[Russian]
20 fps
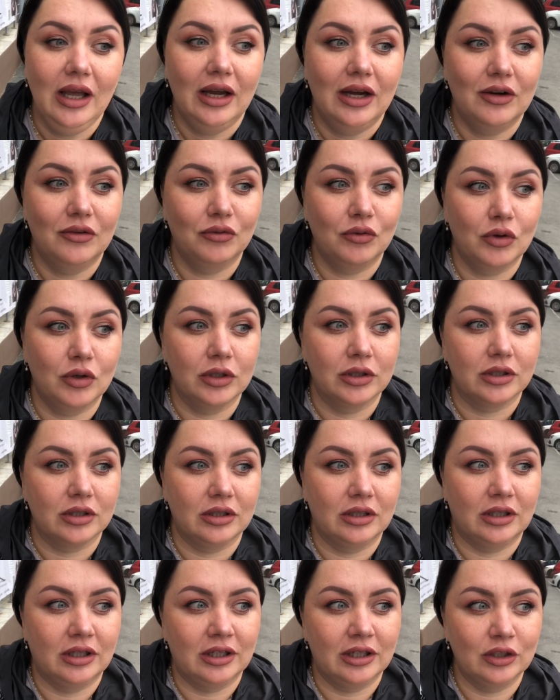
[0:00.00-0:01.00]
Вот.
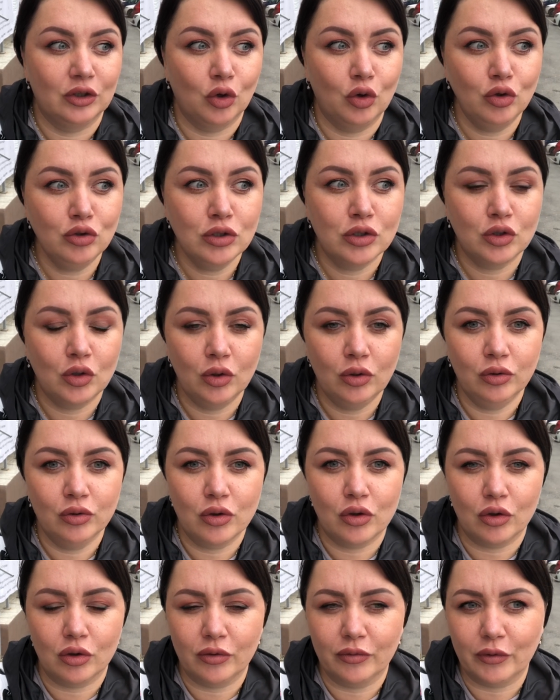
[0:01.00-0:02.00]
А, но он
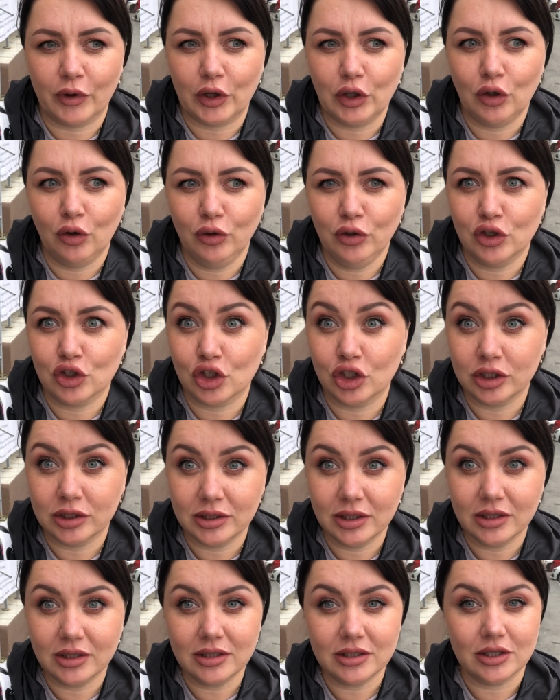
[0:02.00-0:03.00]
стоил что-то в районе
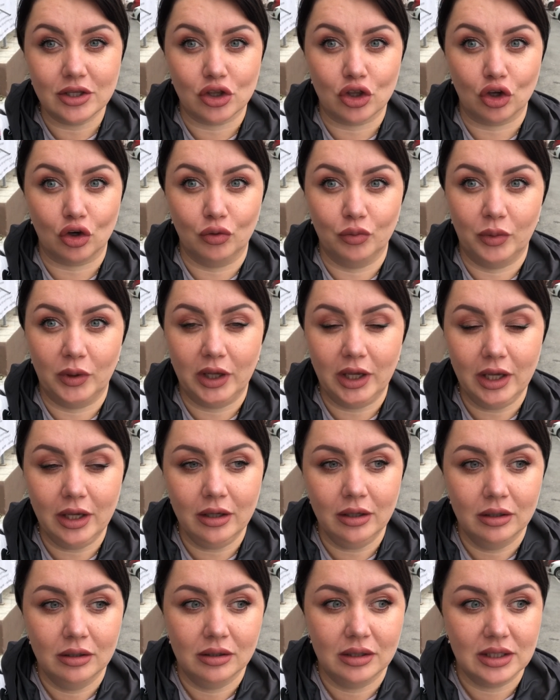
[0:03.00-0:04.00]
6 тысяч рублей,
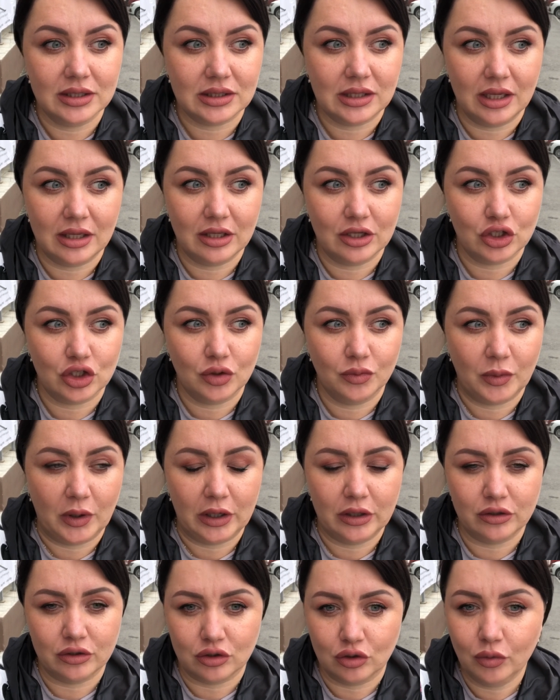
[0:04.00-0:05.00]
если я не
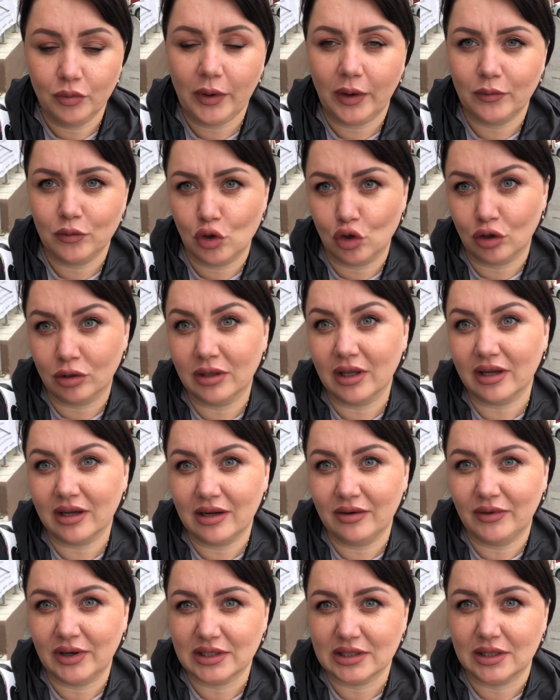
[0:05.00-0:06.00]
ошибаюсь. Ну, прям что-то
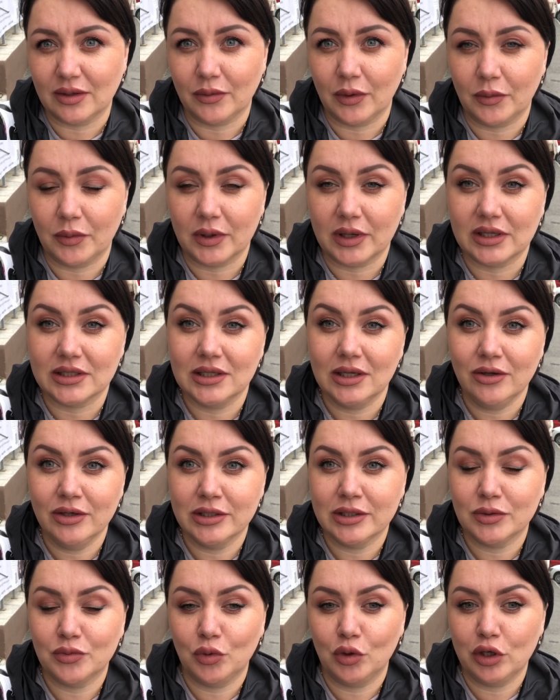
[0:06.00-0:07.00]
дороговасто мне
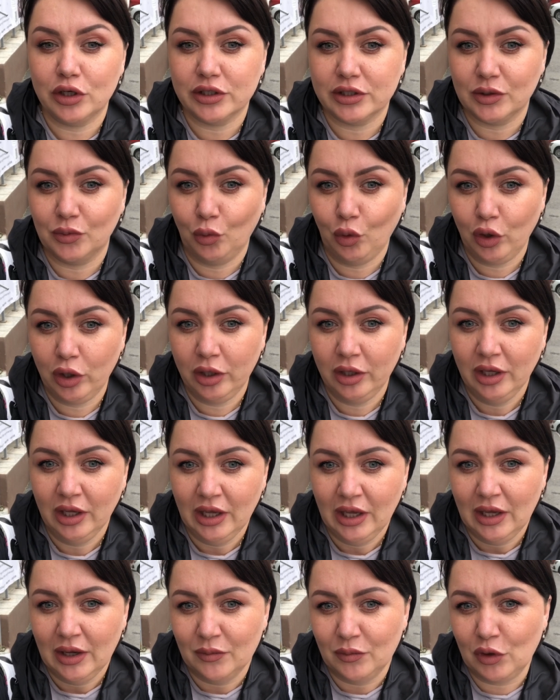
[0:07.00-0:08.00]
показалось, тем более зимой.
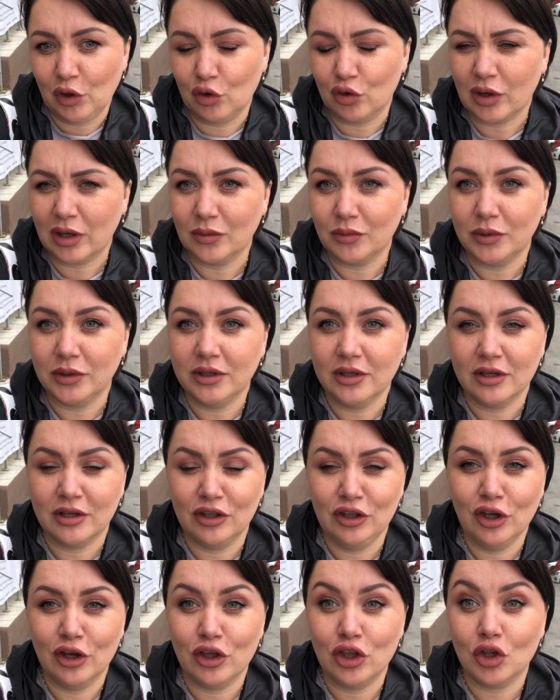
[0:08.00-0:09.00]
Мне он как бы ни,
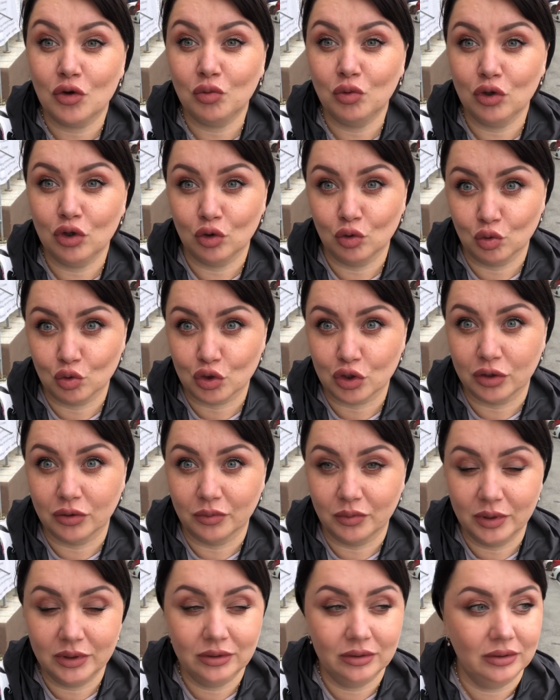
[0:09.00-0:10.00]
ни к чему не нужен
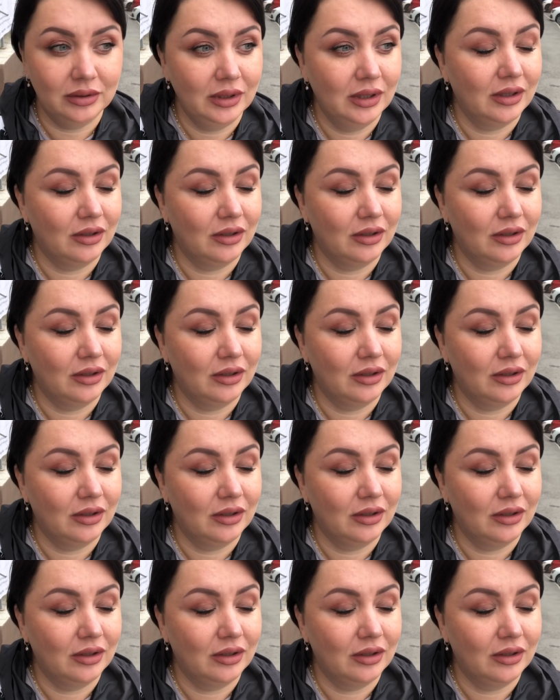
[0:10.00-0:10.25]
был.